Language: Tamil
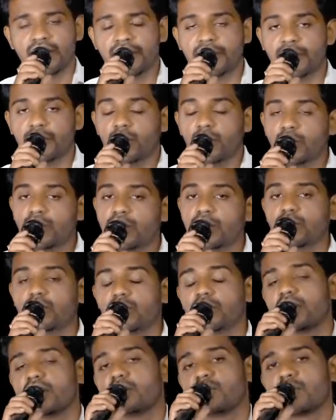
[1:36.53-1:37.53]
என்னை
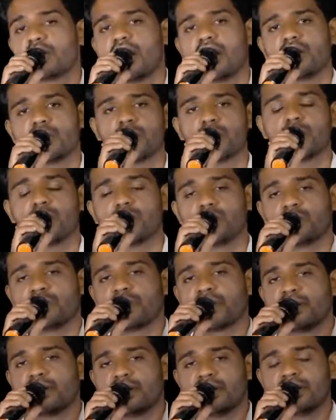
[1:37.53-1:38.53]
உணர்வுள்ளவனாக்கும்
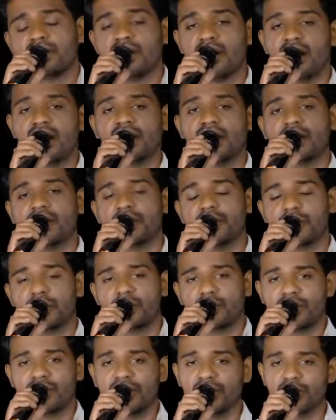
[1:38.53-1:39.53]
இந்த
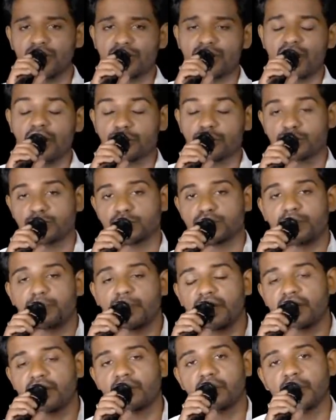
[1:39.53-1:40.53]
நாள்லையும் நீங்களும் நானும்
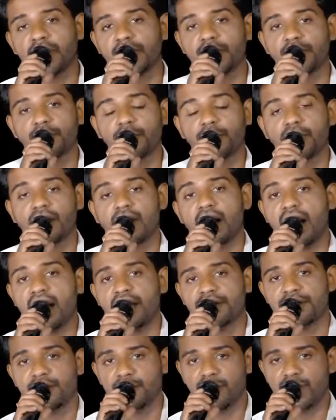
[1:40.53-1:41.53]
ஜெபிக்க வேண்டிய ஒரு
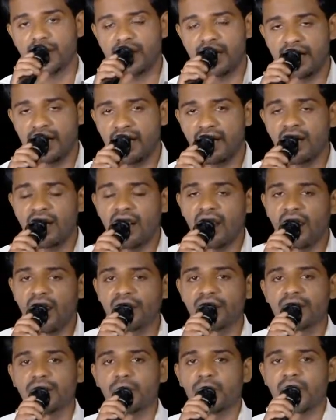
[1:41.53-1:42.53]
காரியம் என்ன
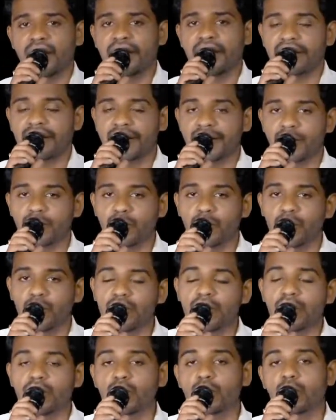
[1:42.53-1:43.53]
ஆண்டவரே என்னை
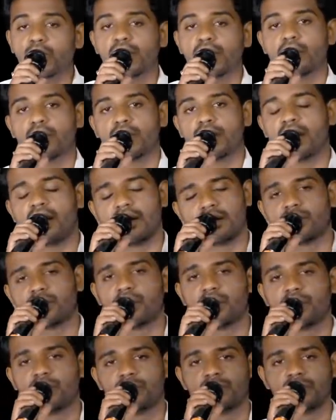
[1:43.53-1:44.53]

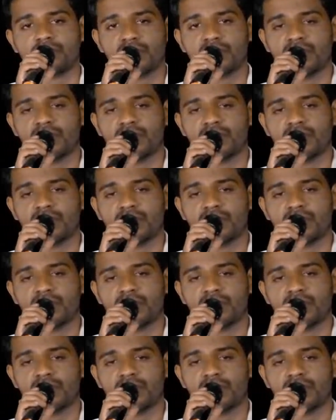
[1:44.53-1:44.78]
உணர்வுள்ளவனாக்கும்